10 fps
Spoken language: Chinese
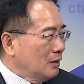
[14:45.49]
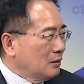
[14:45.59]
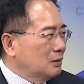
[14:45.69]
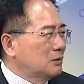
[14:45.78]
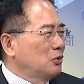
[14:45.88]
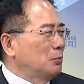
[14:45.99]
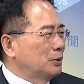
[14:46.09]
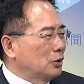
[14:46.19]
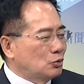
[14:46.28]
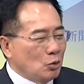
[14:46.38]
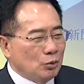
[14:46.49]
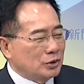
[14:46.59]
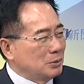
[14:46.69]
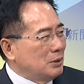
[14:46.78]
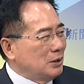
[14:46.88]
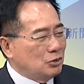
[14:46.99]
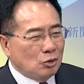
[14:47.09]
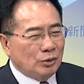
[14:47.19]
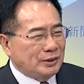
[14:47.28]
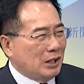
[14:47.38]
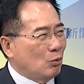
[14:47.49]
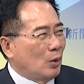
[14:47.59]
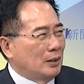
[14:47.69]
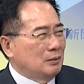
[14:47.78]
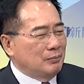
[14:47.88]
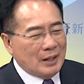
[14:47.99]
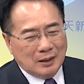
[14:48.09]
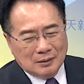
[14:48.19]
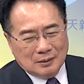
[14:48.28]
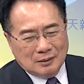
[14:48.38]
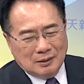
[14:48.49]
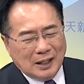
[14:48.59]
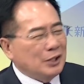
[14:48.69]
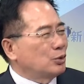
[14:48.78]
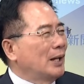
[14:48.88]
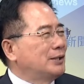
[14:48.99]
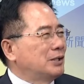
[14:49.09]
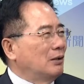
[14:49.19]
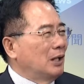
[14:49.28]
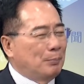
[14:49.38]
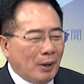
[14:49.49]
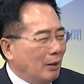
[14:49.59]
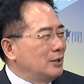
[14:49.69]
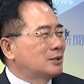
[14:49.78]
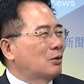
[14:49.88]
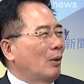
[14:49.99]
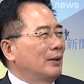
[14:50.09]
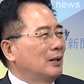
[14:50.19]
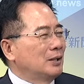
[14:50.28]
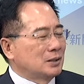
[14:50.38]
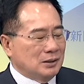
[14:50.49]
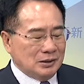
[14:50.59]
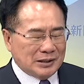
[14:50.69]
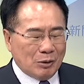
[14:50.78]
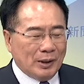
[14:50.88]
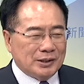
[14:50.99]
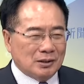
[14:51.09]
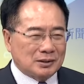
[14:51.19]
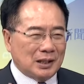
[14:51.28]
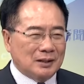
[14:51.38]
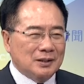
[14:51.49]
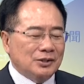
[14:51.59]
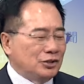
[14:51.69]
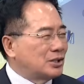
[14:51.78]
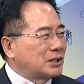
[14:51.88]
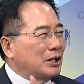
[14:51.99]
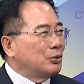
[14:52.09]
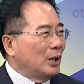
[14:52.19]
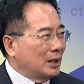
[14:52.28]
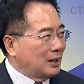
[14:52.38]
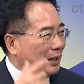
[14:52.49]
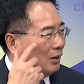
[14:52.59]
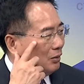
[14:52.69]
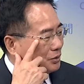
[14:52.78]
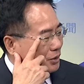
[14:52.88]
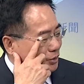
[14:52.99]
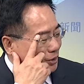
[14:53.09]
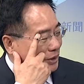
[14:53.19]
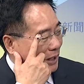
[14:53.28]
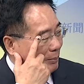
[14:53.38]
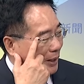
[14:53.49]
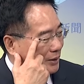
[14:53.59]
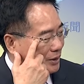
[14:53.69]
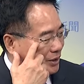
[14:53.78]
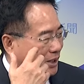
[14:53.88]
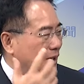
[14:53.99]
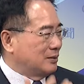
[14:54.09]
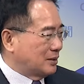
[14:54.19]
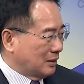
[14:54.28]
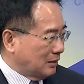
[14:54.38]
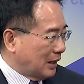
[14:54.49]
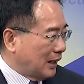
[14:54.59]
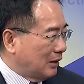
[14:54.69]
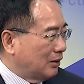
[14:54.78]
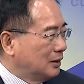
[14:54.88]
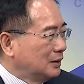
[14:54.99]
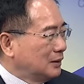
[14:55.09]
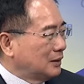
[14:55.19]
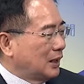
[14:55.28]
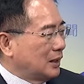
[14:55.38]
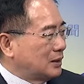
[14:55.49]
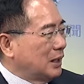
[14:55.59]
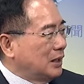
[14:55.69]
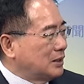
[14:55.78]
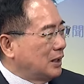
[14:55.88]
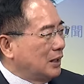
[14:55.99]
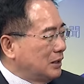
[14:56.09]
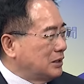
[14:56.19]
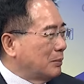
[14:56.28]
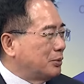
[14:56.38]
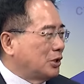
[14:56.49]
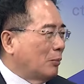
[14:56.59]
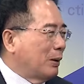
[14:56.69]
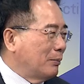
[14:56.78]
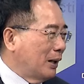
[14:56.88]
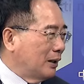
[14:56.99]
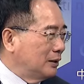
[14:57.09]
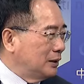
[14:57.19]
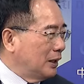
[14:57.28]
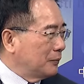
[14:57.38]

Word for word: 那是又不是中国殖民地，中国想管。碍手碍脚，也不好意思管，哎，只能在外交上去声援啦，哈，去去想办法去谴责啦，哈，那给一些一些小帮忙而已，